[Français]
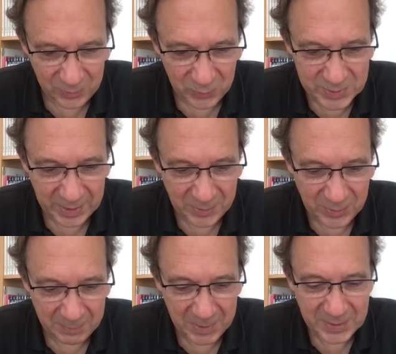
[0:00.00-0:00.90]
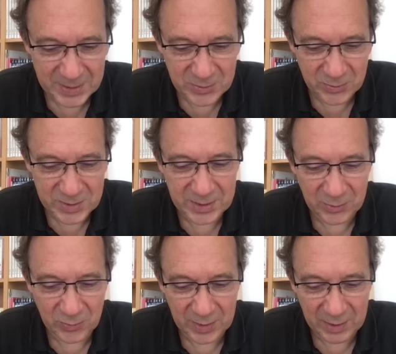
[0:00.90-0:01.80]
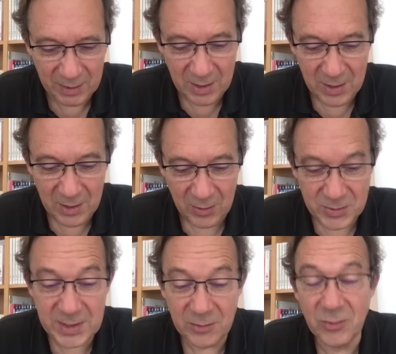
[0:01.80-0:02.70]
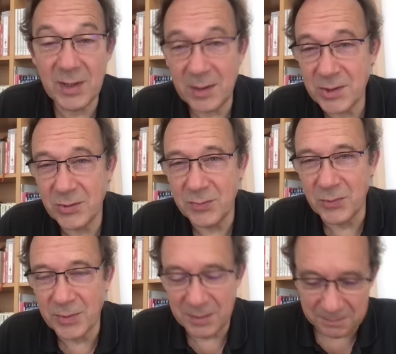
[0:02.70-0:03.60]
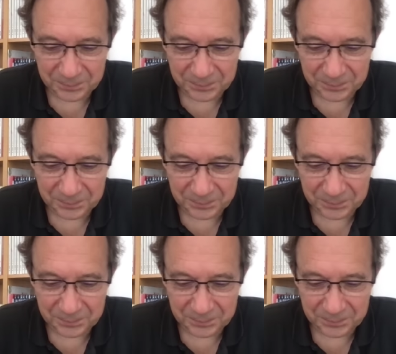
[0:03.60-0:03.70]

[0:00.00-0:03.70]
concernant des planètes qui sont en signe de Terre. En signe de Terre, j'ai du monde.